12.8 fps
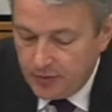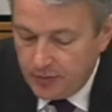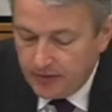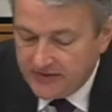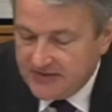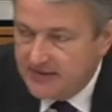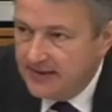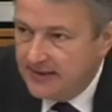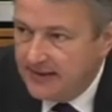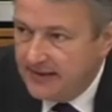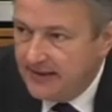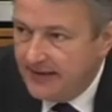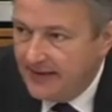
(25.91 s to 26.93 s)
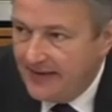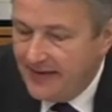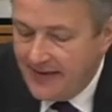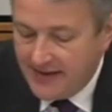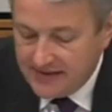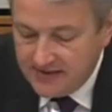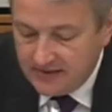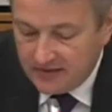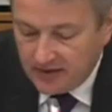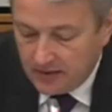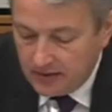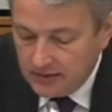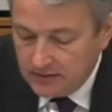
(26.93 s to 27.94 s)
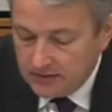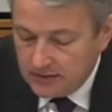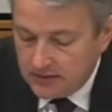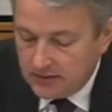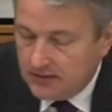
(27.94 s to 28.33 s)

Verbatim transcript: peut rester indifférent